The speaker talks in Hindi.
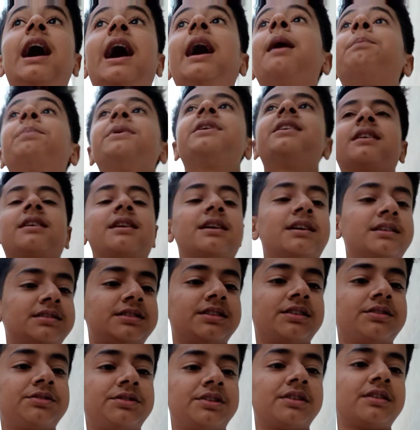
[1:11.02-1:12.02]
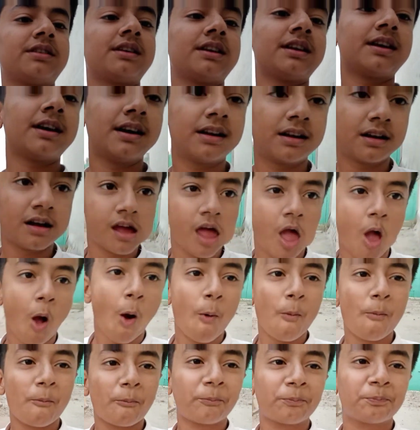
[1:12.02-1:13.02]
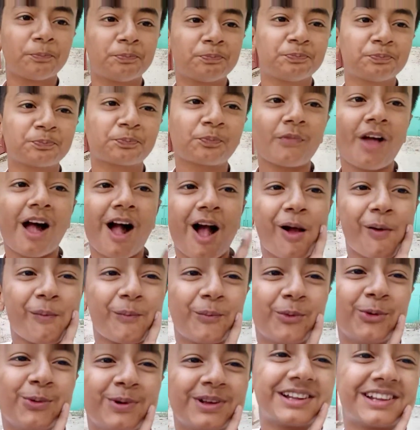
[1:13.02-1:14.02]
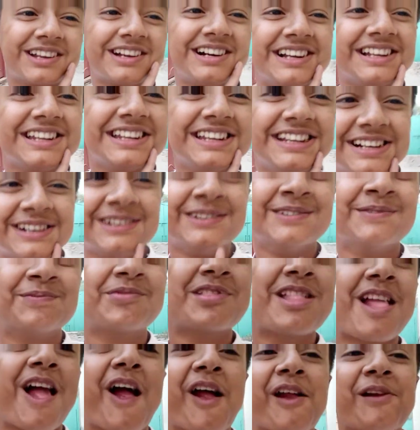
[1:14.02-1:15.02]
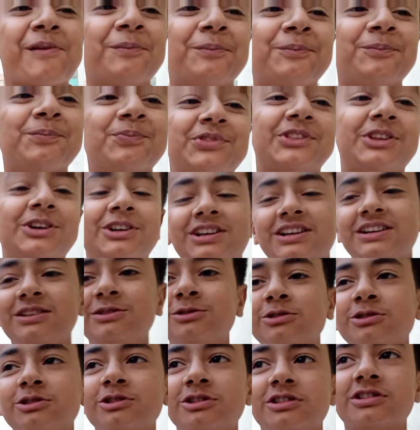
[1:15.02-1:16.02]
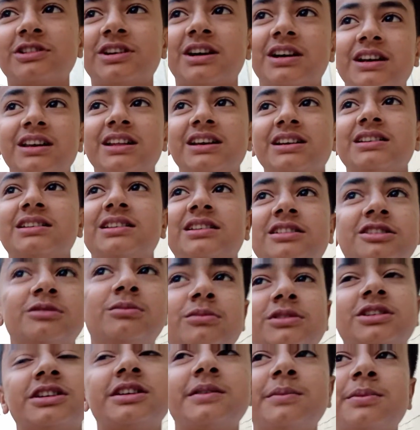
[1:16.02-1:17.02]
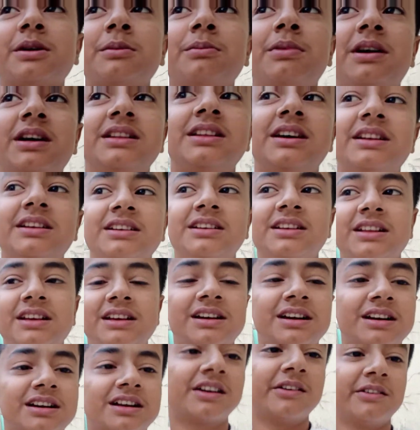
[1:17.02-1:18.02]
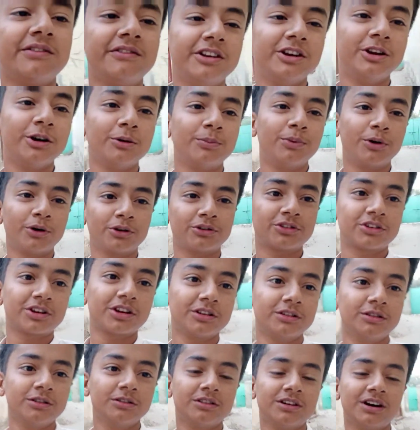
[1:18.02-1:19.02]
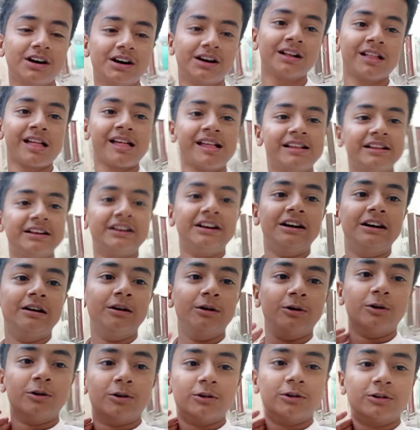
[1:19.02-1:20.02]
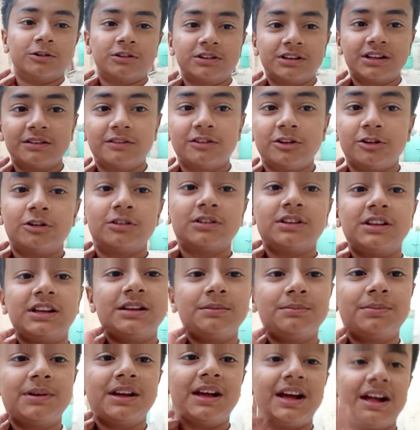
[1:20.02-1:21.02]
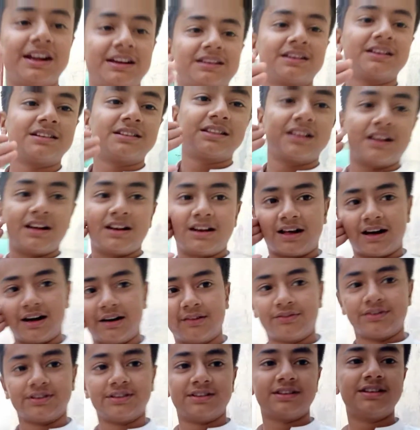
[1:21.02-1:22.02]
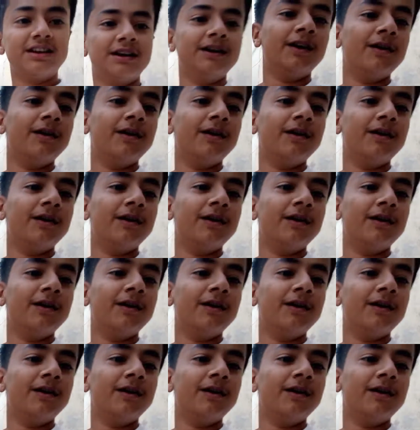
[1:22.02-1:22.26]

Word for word: आप ही के घर सिस्टर के घर मुँह में छा लिया तो ना उनको घर लेके जाता मगरब के बाद एडिटिंग करके वीडियो पोस्ट कर दूंगा और ये व्लॉग यहीं पे एंड करते हैं अल्लाह हाफिज़